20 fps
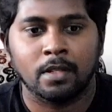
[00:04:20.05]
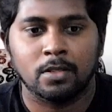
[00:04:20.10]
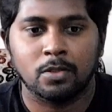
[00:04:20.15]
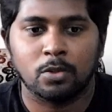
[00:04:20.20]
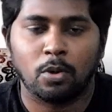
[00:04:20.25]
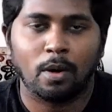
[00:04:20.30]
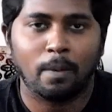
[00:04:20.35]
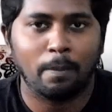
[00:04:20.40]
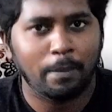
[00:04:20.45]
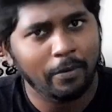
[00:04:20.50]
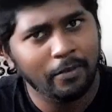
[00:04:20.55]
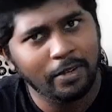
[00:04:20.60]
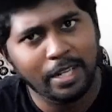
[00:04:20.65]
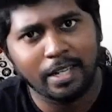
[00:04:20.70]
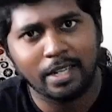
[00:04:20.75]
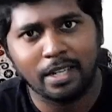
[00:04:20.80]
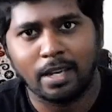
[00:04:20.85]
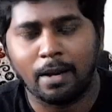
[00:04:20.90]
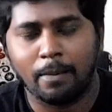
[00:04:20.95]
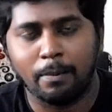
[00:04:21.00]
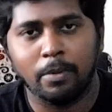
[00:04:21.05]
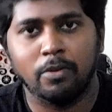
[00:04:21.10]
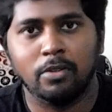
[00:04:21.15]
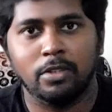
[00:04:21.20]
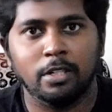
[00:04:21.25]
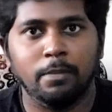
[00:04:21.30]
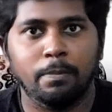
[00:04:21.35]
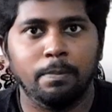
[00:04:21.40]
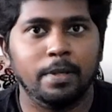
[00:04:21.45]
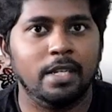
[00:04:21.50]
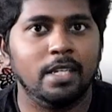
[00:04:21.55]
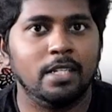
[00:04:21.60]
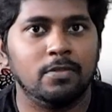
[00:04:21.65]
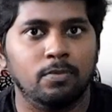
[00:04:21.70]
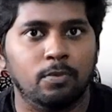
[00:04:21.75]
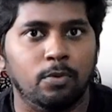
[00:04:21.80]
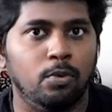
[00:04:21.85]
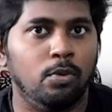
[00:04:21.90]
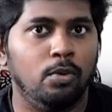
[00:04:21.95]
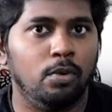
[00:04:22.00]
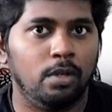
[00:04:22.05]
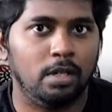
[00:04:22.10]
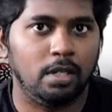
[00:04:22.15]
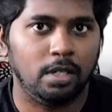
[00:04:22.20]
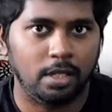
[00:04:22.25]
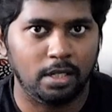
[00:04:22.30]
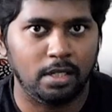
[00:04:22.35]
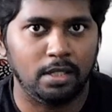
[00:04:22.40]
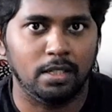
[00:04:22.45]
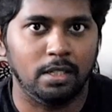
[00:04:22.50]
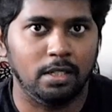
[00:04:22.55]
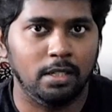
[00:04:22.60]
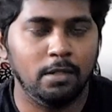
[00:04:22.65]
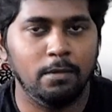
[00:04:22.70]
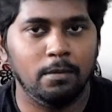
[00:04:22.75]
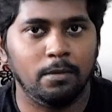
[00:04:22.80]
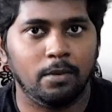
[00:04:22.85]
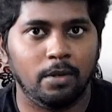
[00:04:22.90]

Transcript: ஸோ அப்போவே அப்போ வந்துட்டு பிஎஸ் ஃபோர் இருந்தது